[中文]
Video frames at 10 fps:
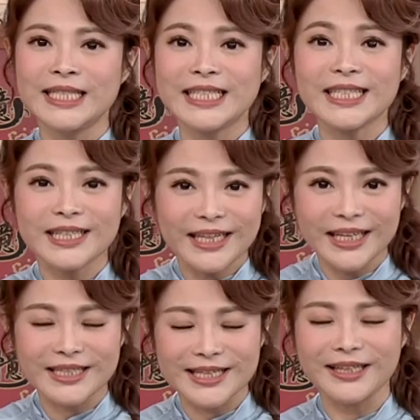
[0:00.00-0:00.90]
肌
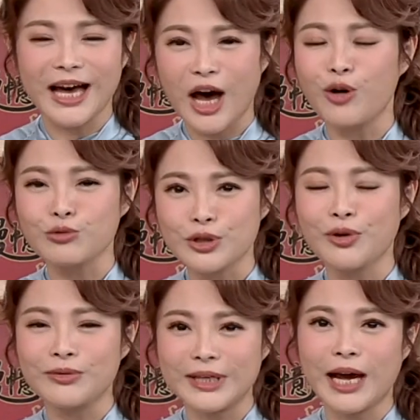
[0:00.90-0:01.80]
力真的好
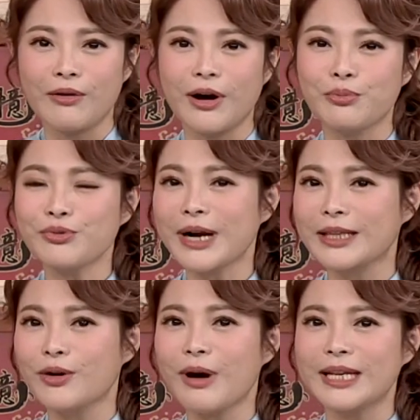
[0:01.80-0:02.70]
重要哈，不
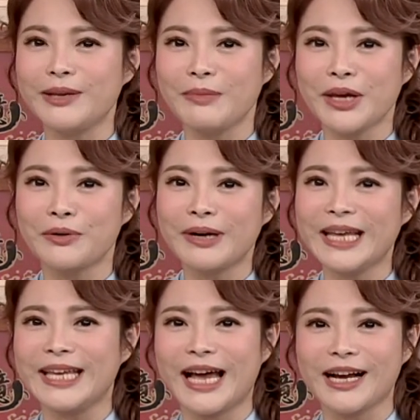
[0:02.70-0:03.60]
然的话你没有
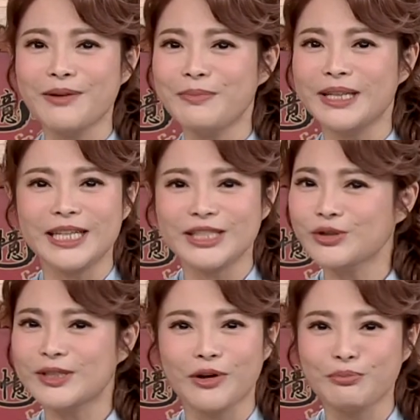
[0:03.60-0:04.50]
力呀，根本你就
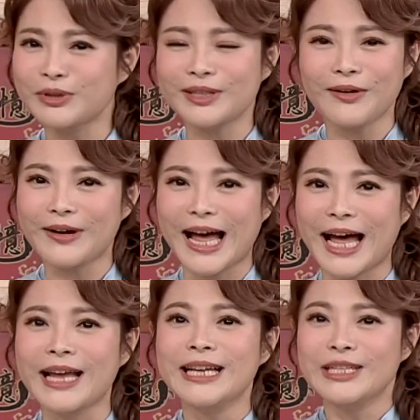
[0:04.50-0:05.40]
走不动
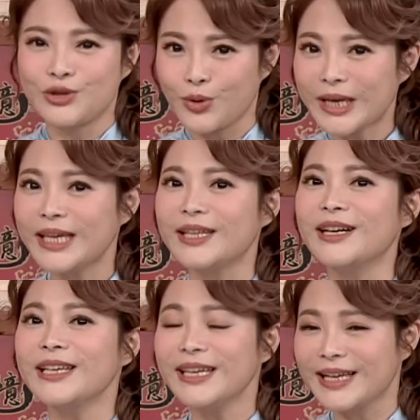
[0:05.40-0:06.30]
啊。所以
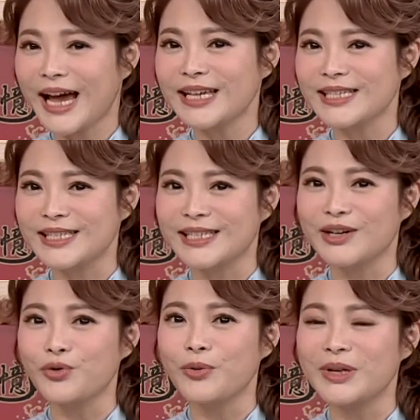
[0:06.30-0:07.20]
呢，一开始
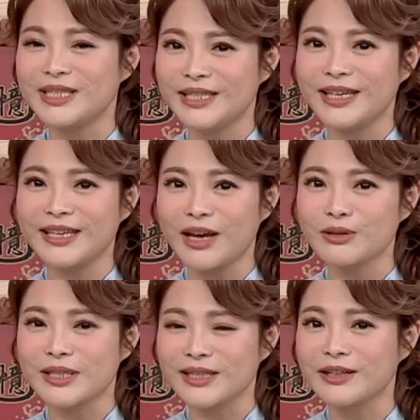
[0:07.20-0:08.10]
呢，我们今天邀
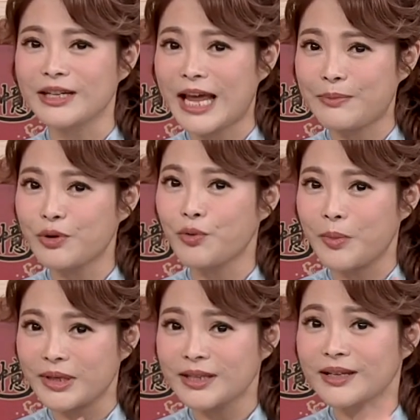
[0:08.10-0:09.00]
请到的来宾，我
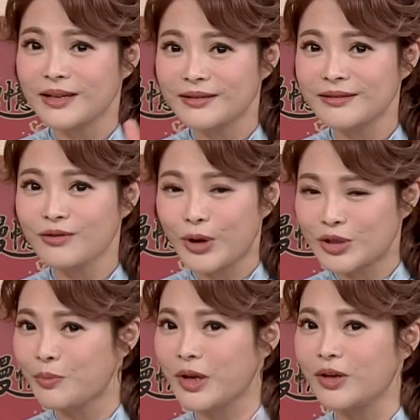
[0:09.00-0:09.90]
们跟观
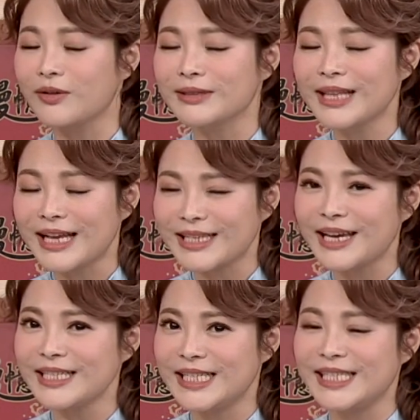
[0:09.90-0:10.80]
众朋友大家
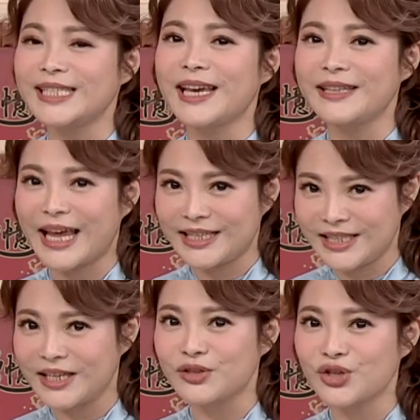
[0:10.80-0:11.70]
一起先来
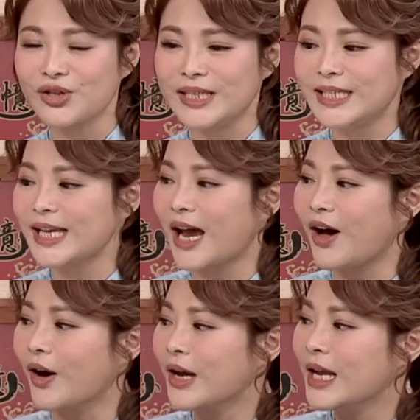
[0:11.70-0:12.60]
检视一下哈。